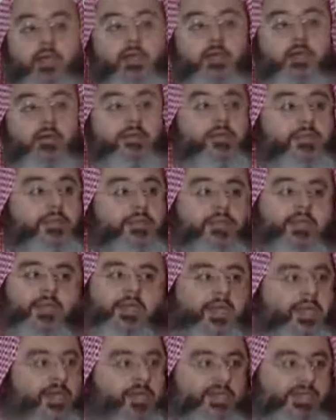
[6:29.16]
انه نظر
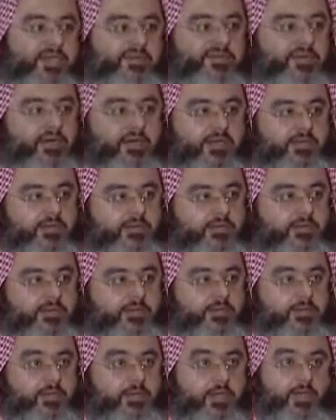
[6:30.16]
الى العدد فقط
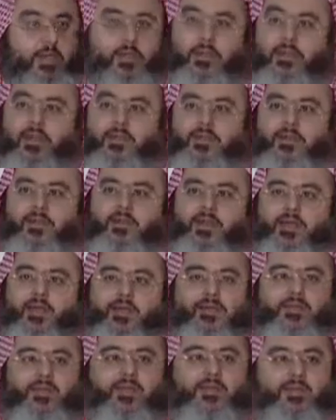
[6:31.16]
انه
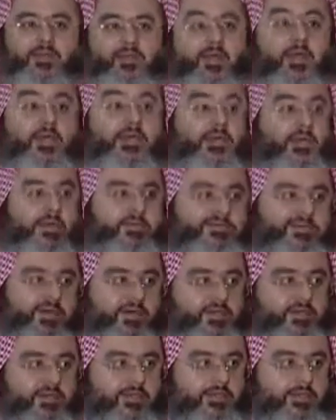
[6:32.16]
نظر نظرا ظاهرا
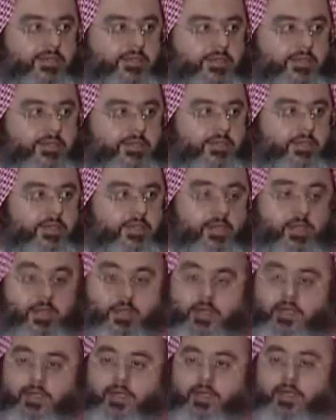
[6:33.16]
فقط
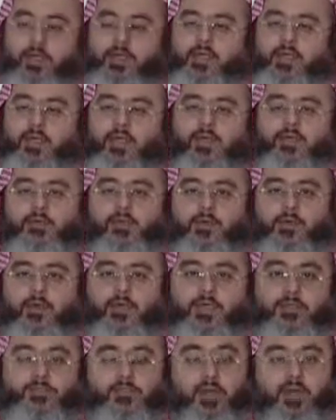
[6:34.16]
لكن هذا
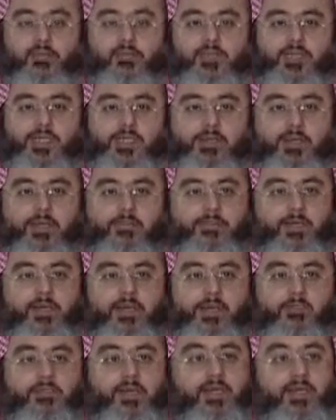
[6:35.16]
الواحد من المسلمين
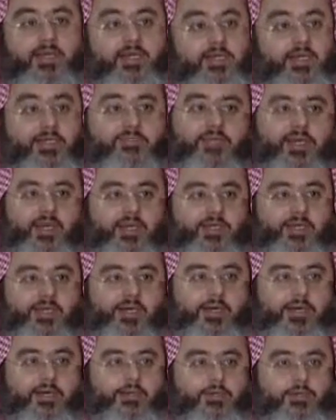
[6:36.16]
بايمانه كم
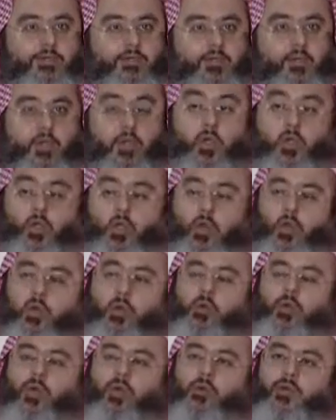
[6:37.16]
يعدل
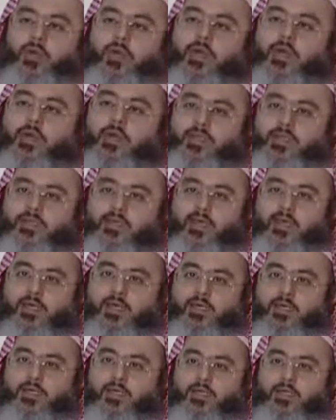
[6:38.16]

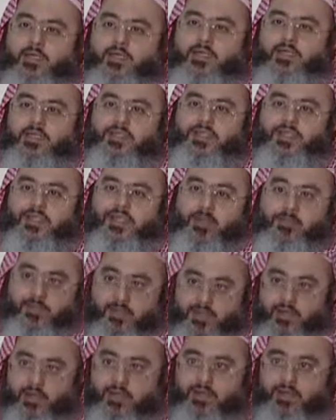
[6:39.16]
واولئك
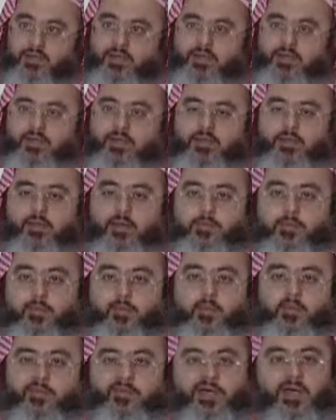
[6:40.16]
الزبد الذي
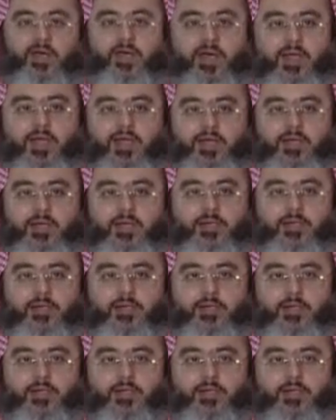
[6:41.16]
يذهب جفاء